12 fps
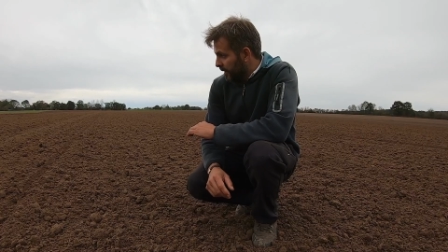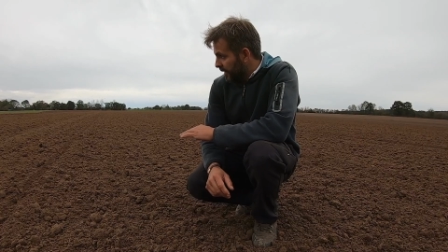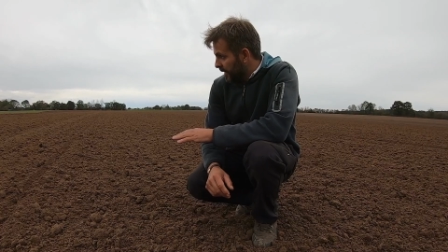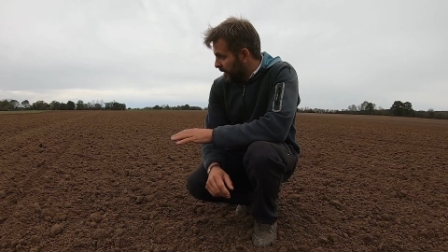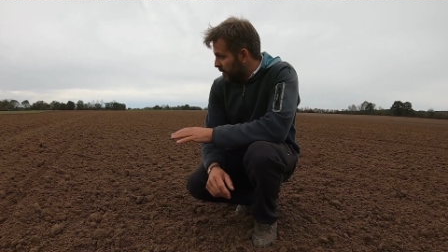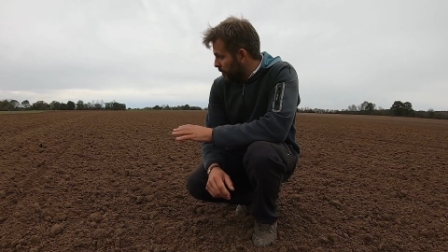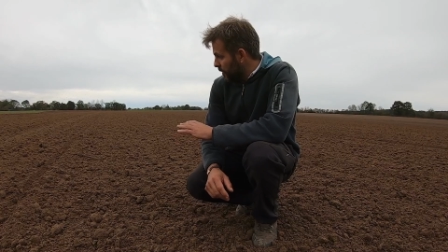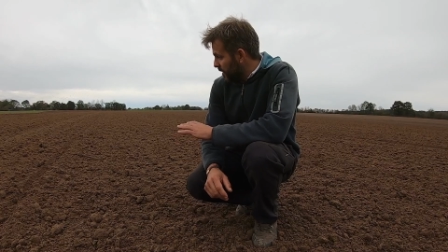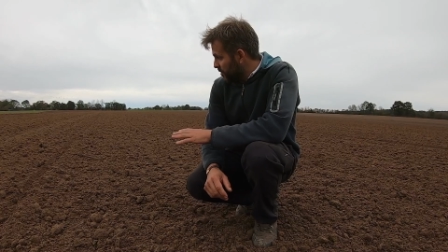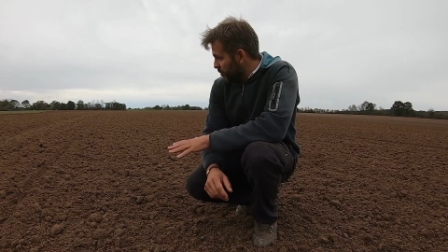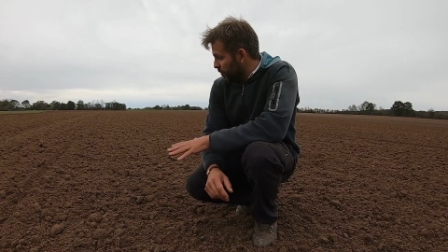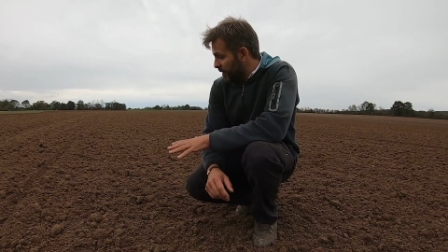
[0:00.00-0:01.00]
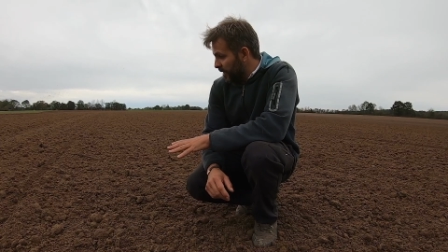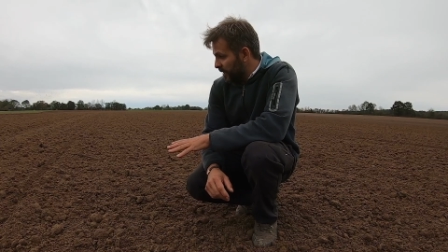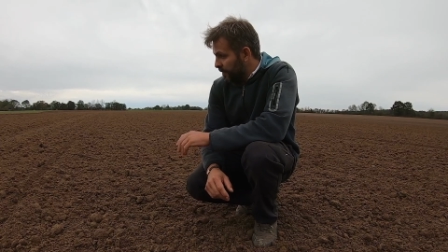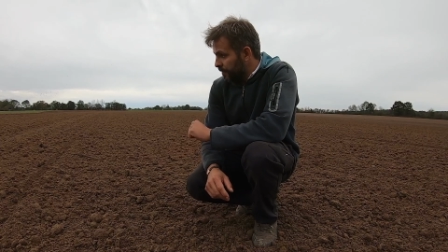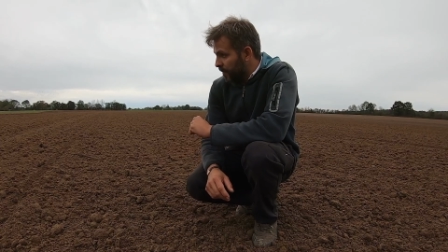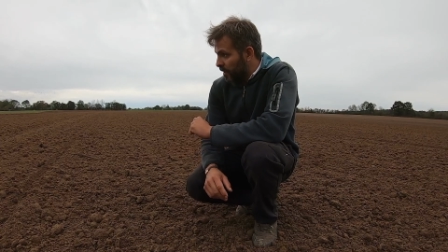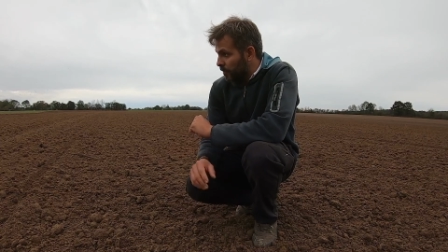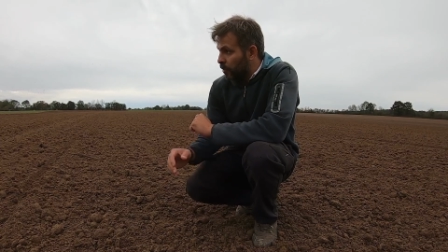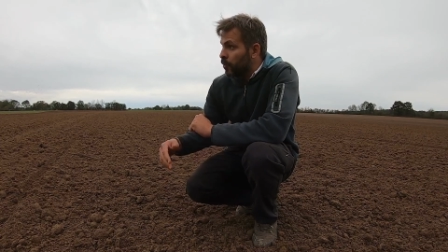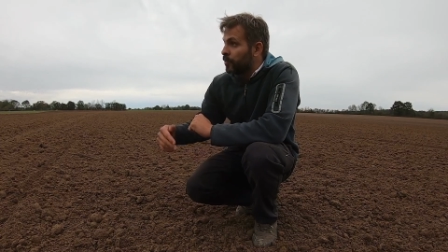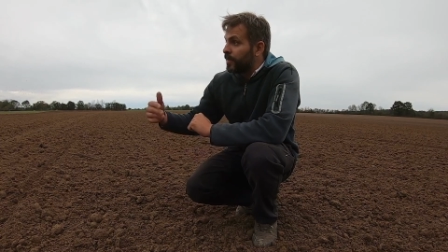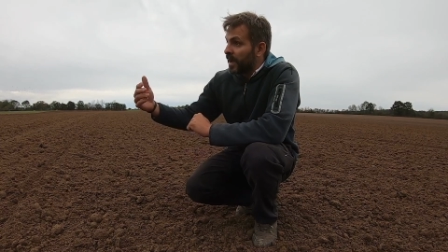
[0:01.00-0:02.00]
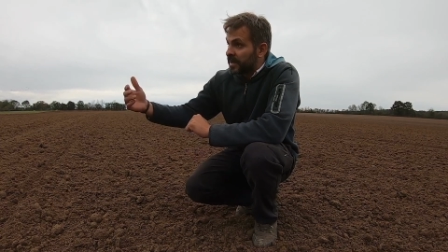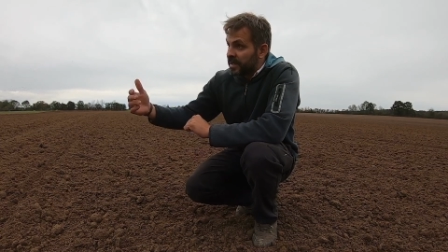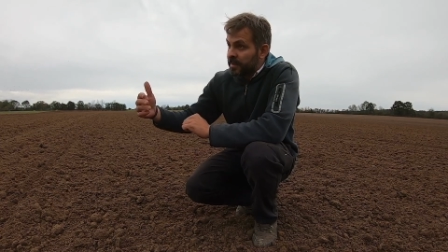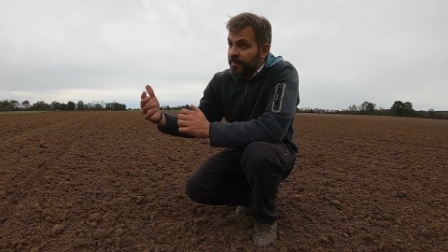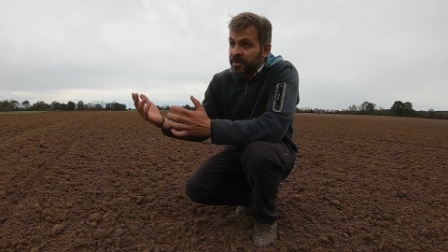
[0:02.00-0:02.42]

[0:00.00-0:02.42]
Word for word: Là, on l'a semé, une partie